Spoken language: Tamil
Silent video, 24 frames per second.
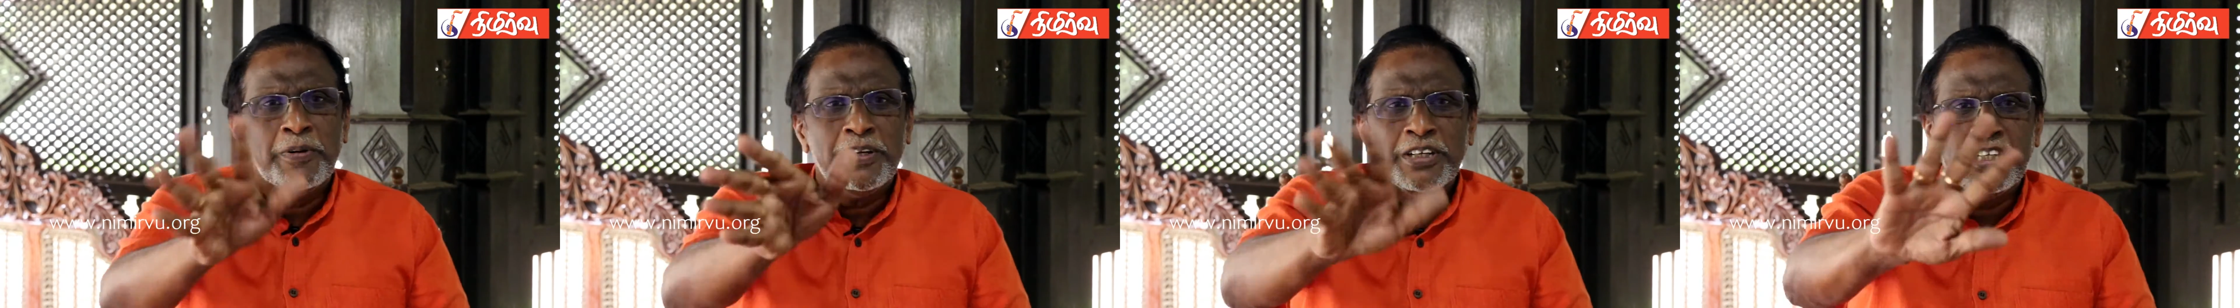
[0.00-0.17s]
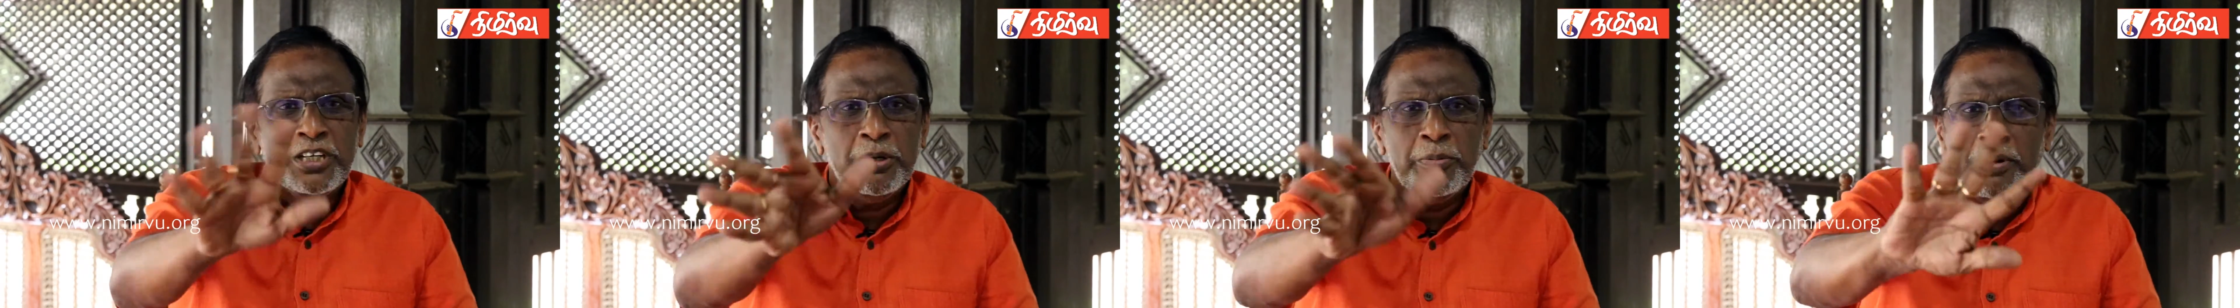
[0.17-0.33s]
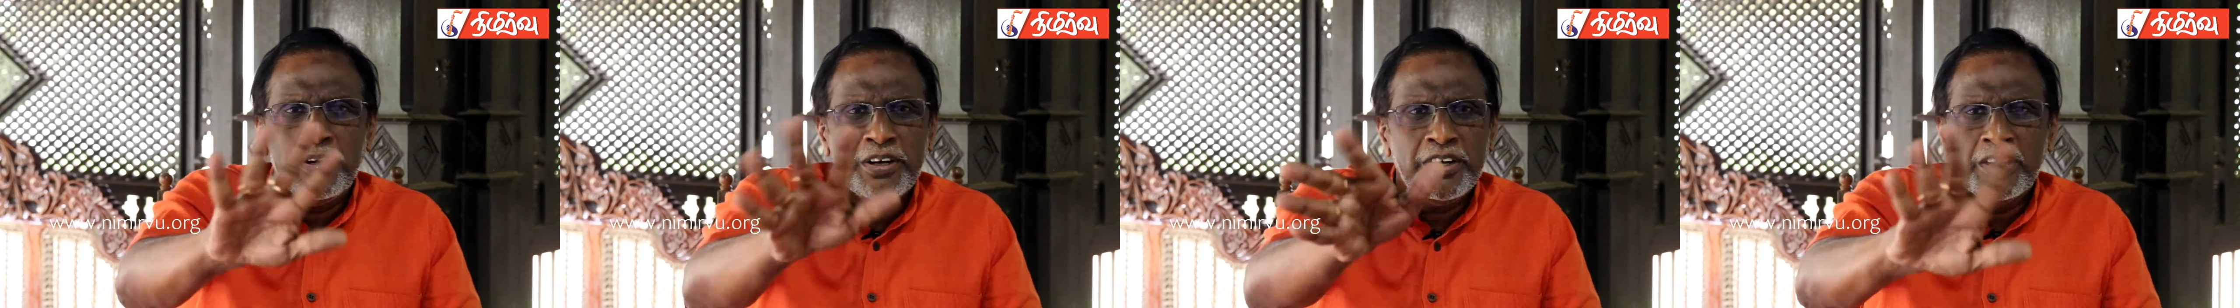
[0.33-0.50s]

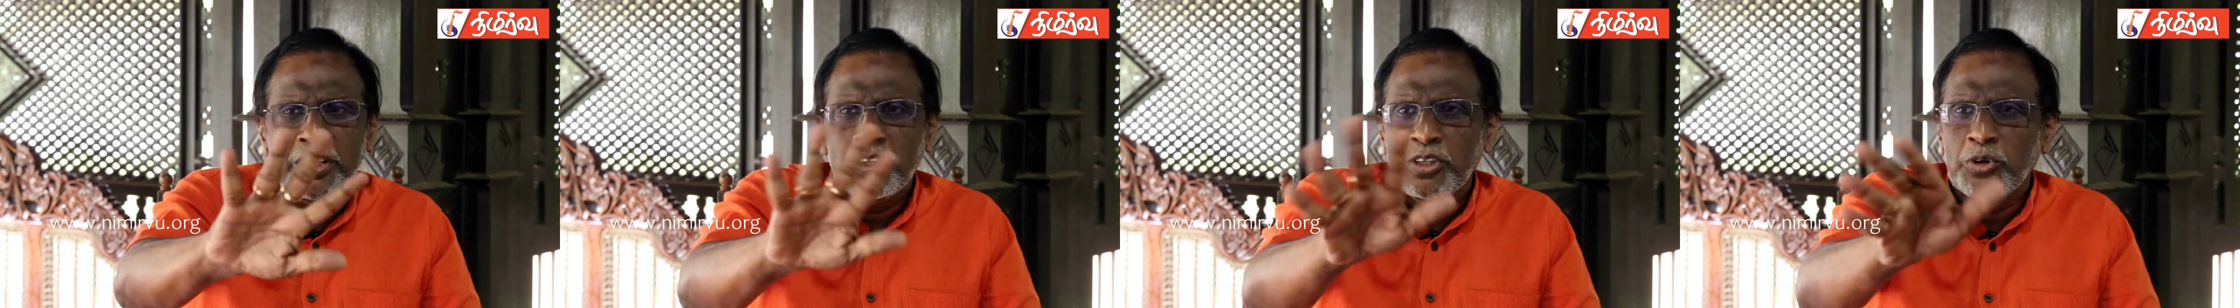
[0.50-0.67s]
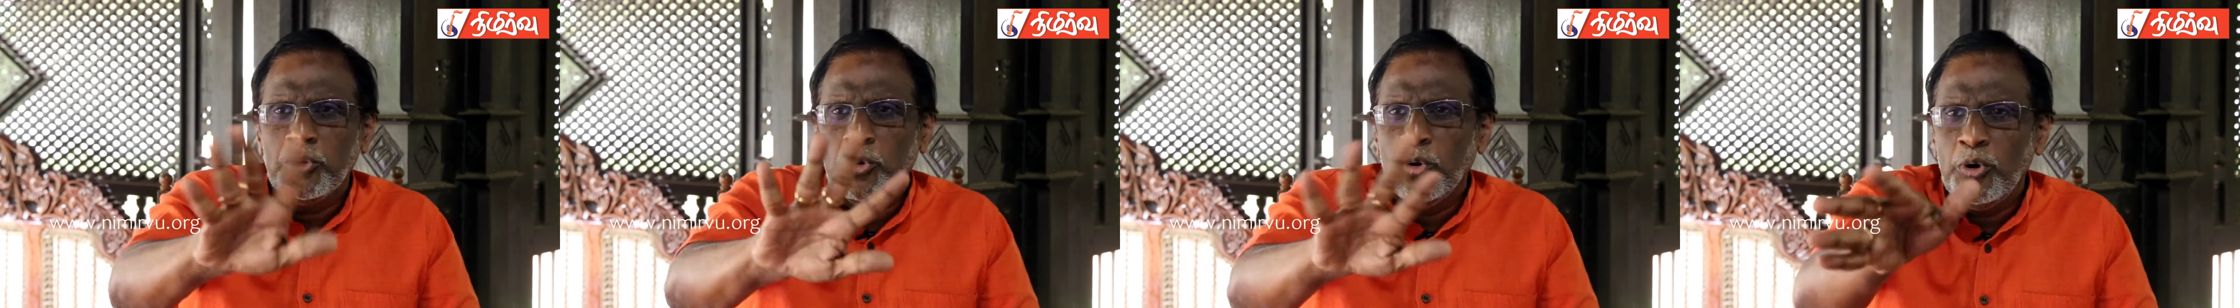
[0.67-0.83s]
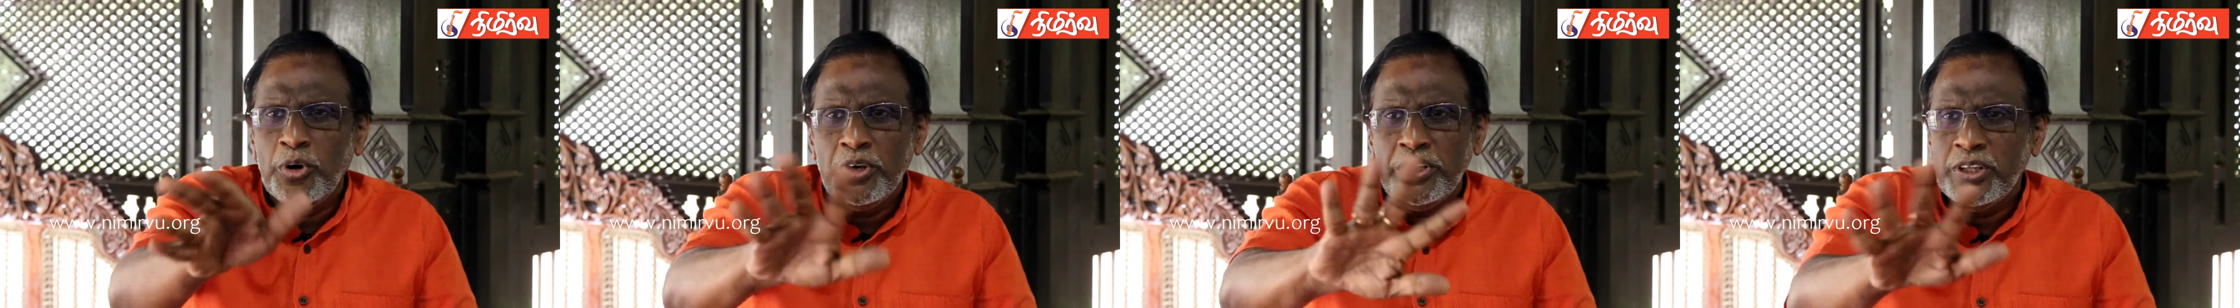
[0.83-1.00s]
பிரஷர்
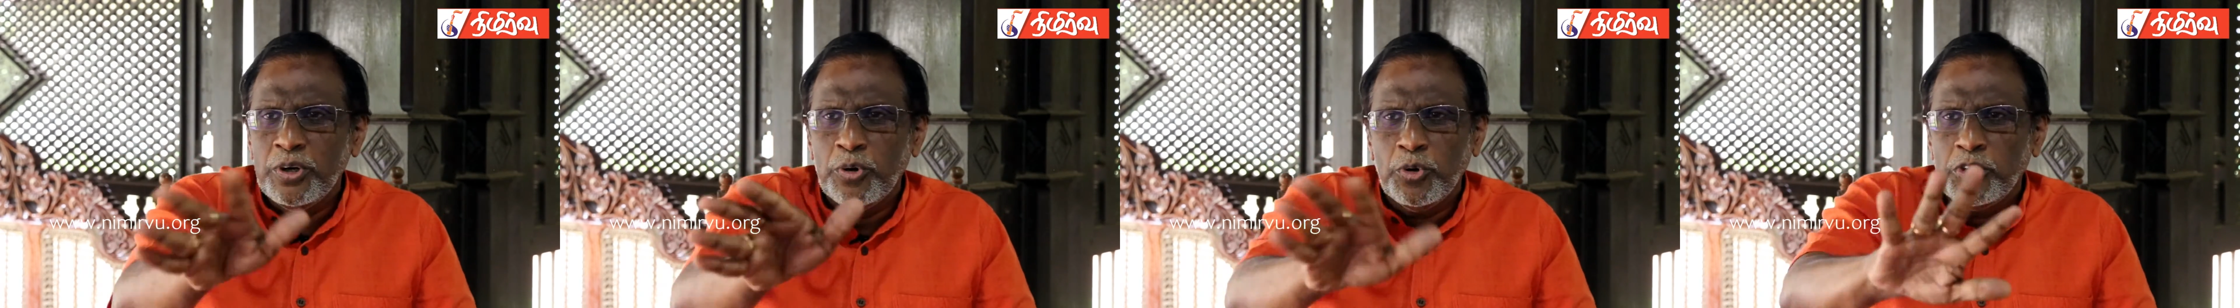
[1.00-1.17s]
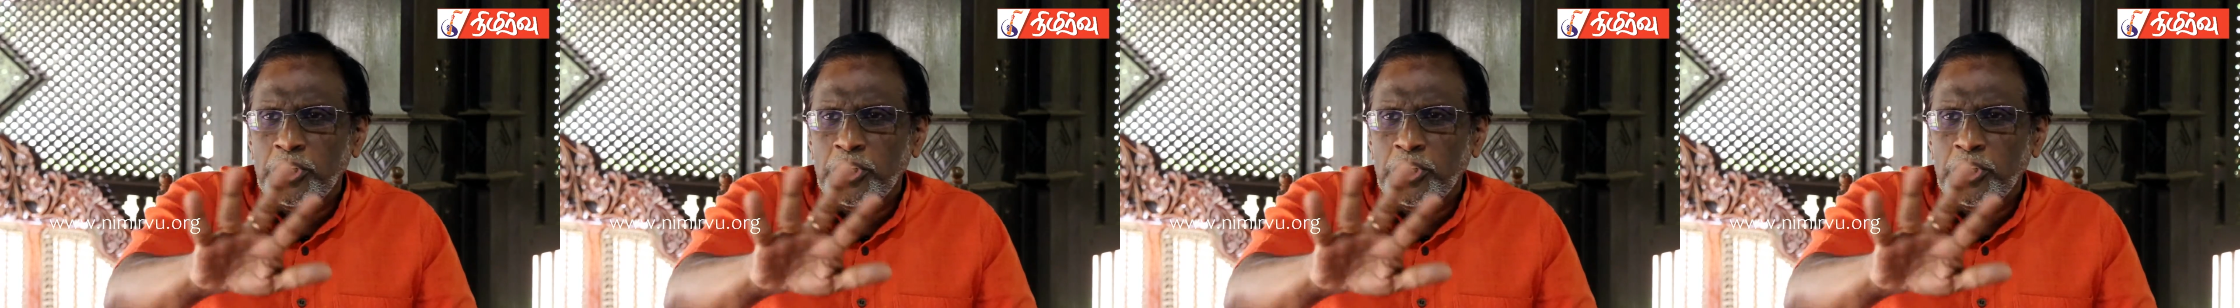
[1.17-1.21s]
பண்றதுக்கோ இதை